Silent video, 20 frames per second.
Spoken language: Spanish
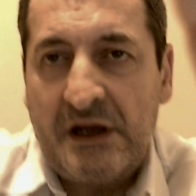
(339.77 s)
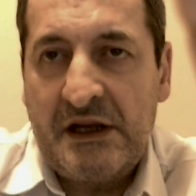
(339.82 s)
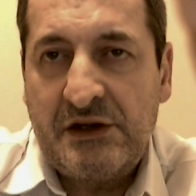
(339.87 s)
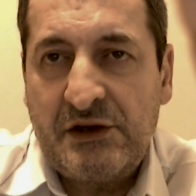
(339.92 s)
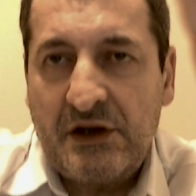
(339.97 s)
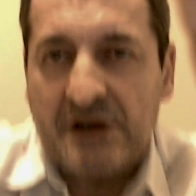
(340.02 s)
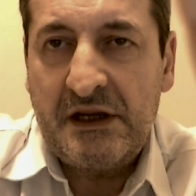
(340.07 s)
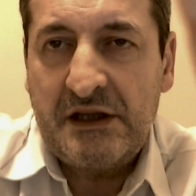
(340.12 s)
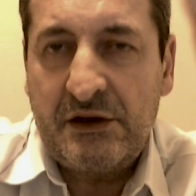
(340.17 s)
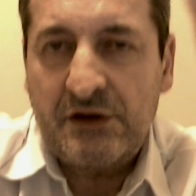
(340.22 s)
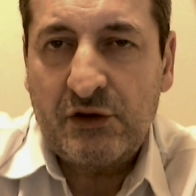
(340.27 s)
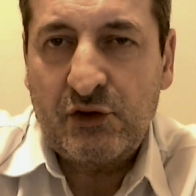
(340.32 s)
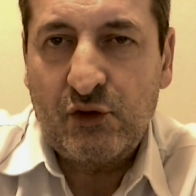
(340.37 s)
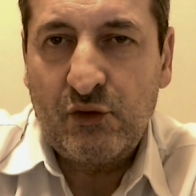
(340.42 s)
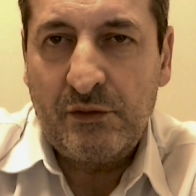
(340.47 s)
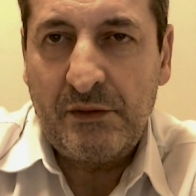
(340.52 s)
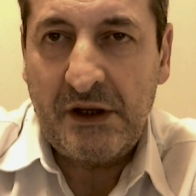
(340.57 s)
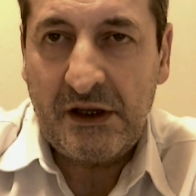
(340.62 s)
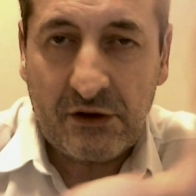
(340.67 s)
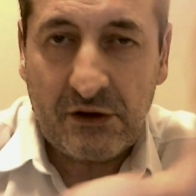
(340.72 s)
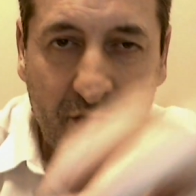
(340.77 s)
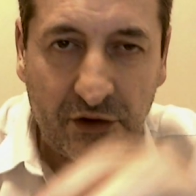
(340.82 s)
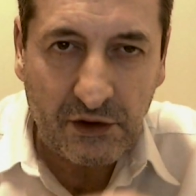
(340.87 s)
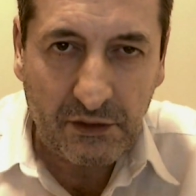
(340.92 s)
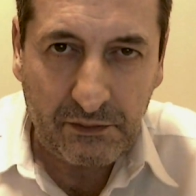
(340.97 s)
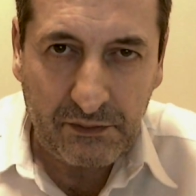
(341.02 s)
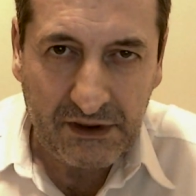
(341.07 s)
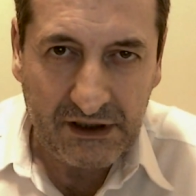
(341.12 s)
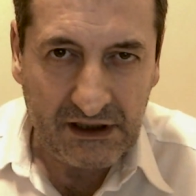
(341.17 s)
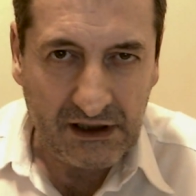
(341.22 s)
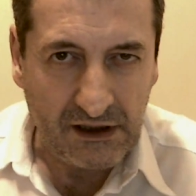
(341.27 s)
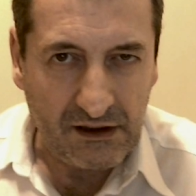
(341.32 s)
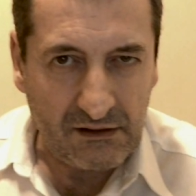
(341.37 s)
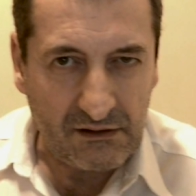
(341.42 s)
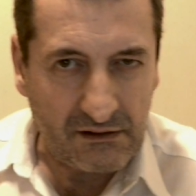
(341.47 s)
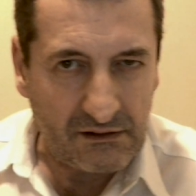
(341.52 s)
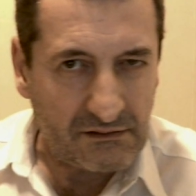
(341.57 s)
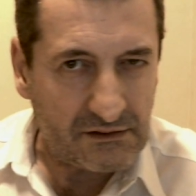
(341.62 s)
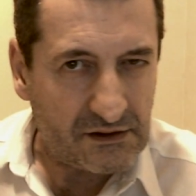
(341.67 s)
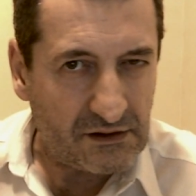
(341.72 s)
estos zumbidos, estos
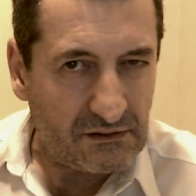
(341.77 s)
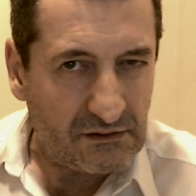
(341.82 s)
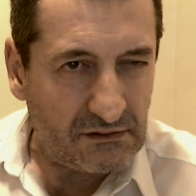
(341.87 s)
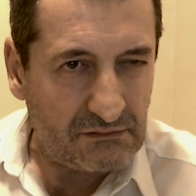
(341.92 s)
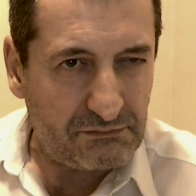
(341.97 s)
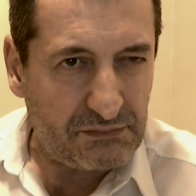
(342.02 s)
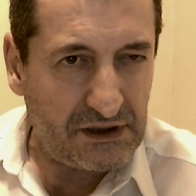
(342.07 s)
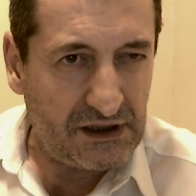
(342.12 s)
pitidos que son